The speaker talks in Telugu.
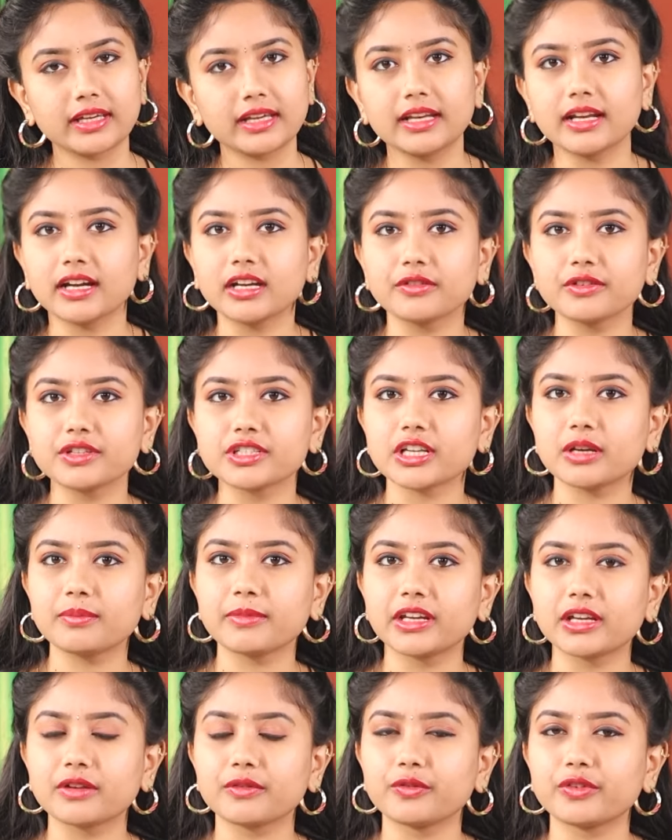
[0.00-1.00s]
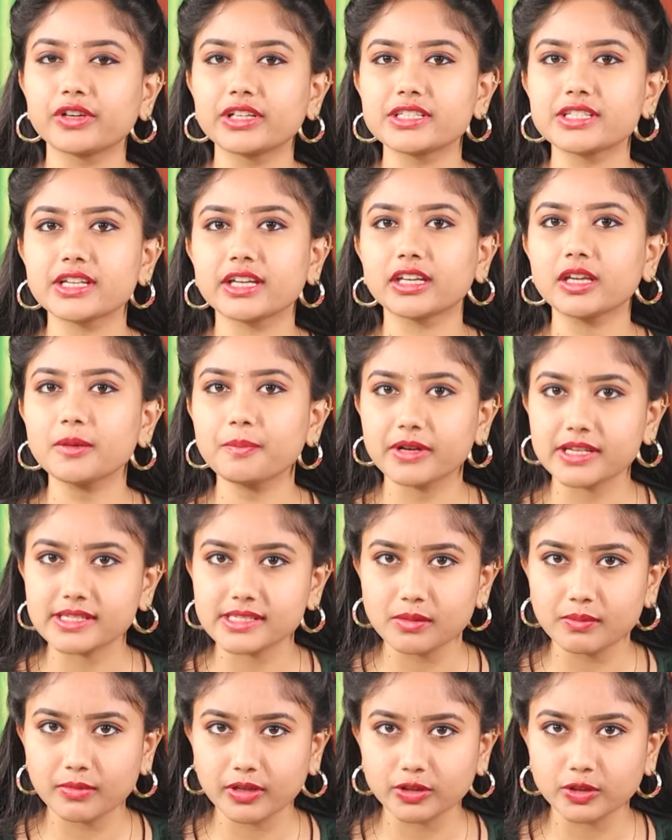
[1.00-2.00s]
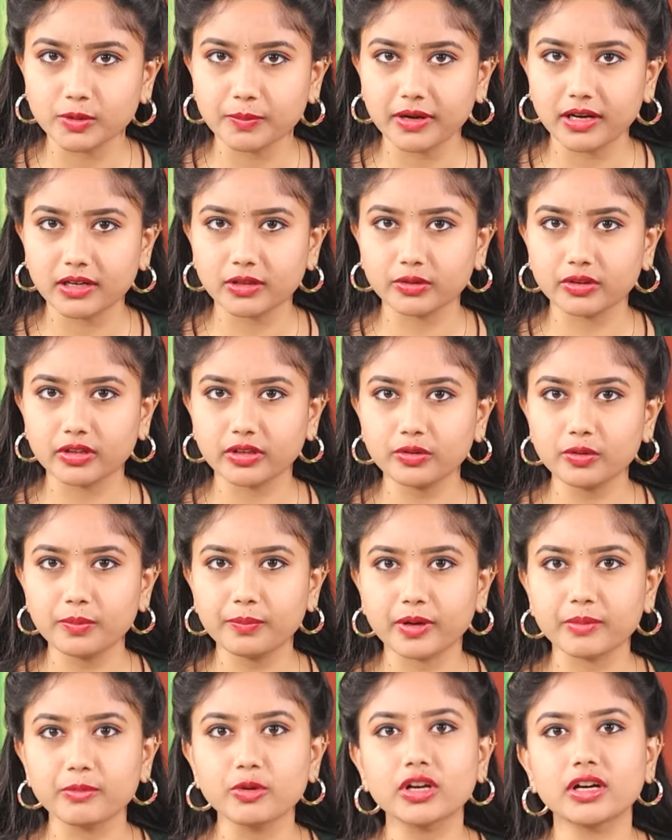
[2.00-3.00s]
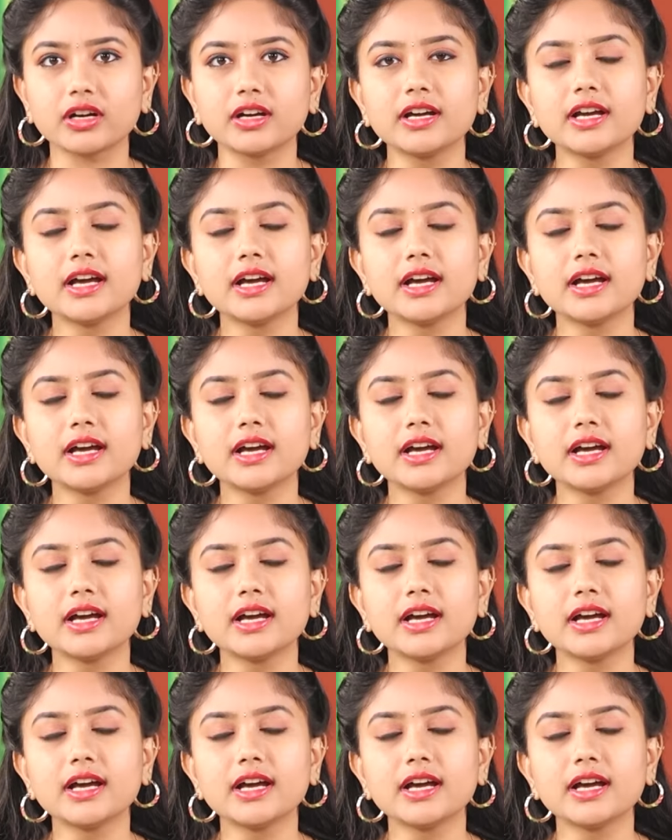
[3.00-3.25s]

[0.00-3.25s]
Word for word: ఇలాంటి విషయాలు మనకి వివరించడానికి ప్రజెంట్ మనతో పాటు ఉన్నారు ప్రముఖ